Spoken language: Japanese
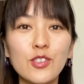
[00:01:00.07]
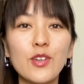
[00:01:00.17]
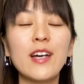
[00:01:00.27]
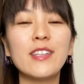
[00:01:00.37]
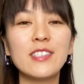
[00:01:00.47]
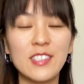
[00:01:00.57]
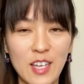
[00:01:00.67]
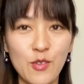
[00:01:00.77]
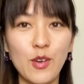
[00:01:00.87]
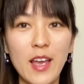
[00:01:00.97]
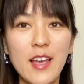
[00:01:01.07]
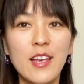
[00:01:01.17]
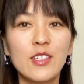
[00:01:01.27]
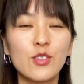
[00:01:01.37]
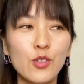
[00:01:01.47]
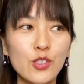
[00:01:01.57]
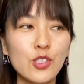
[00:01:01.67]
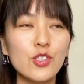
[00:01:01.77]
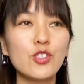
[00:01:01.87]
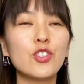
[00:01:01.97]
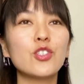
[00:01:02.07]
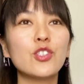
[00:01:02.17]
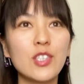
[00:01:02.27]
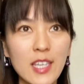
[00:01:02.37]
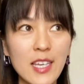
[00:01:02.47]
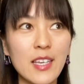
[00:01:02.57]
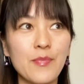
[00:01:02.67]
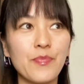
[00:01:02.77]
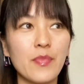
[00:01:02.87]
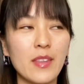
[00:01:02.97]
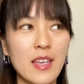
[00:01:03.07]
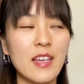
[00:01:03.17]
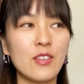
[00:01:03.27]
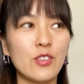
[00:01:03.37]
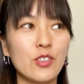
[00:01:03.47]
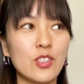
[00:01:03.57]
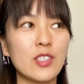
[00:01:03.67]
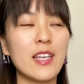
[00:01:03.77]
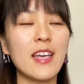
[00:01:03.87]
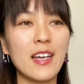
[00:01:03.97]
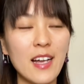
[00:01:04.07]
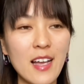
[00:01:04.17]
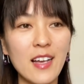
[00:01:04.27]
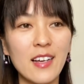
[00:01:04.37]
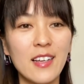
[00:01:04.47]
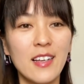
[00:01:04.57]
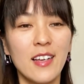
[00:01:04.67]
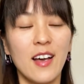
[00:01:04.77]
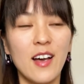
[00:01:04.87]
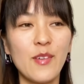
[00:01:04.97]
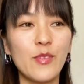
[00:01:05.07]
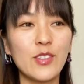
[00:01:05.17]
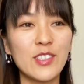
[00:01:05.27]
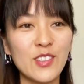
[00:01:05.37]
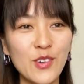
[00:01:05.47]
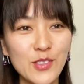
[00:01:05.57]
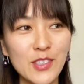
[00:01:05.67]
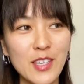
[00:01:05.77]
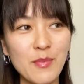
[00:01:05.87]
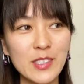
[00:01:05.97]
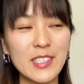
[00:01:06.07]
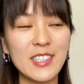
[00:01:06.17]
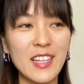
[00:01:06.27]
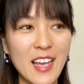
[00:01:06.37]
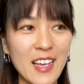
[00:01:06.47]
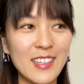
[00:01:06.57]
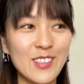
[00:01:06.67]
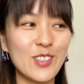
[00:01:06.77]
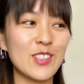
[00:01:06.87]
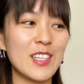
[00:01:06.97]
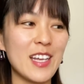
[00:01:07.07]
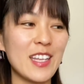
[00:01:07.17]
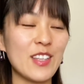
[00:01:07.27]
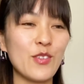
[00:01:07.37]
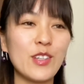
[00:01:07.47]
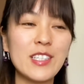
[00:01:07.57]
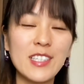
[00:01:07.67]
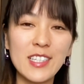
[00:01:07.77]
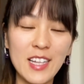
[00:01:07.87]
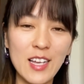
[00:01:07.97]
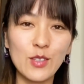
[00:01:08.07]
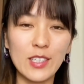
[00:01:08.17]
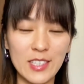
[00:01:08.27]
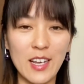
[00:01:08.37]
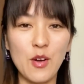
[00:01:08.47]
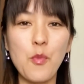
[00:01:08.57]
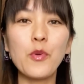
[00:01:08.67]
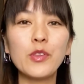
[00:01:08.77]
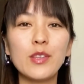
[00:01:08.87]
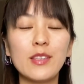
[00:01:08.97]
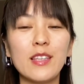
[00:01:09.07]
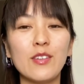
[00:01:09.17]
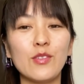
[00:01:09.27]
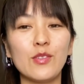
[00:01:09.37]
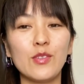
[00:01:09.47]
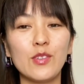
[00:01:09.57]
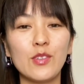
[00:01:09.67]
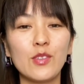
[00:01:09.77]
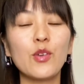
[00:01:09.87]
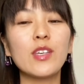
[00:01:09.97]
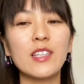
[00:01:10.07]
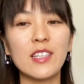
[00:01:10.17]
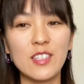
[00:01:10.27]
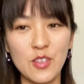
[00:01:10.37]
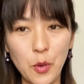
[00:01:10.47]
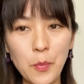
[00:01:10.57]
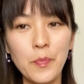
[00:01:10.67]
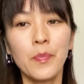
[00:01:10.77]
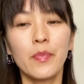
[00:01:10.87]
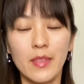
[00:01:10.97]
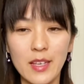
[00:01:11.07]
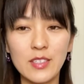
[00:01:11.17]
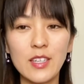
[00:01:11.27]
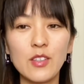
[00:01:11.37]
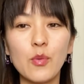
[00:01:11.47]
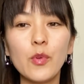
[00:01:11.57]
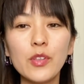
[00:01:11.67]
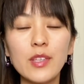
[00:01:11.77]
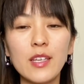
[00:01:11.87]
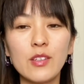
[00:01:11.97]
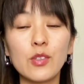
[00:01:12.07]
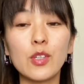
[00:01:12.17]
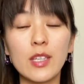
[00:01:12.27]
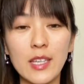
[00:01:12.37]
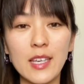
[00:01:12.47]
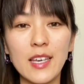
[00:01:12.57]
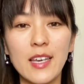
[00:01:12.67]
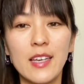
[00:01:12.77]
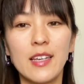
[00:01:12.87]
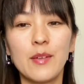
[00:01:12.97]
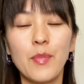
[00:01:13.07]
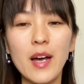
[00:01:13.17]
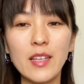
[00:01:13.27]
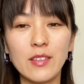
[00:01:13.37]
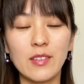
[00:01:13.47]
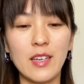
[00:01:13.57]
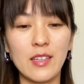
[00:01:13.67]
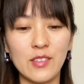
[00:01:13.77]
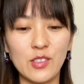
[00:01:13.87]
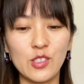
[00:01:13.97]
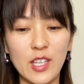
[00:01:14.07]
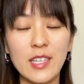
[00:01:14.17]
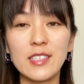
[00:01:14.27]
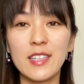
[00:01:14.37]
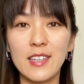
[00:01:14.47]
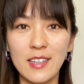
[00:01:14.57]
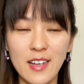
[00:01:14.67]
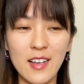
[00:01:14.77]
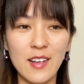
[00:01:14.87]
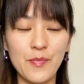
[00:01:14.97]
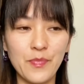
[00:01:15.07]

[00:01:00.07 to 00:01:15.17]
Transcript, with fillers: の話ね、これ。挿入中に、ね、あの、女性が、ああ、もうすごく気持ちいいな、一つになれて嬉しいな、とかさ、思っってる時にですよ。ね、そうやって思っている時に、パートナーの男性が、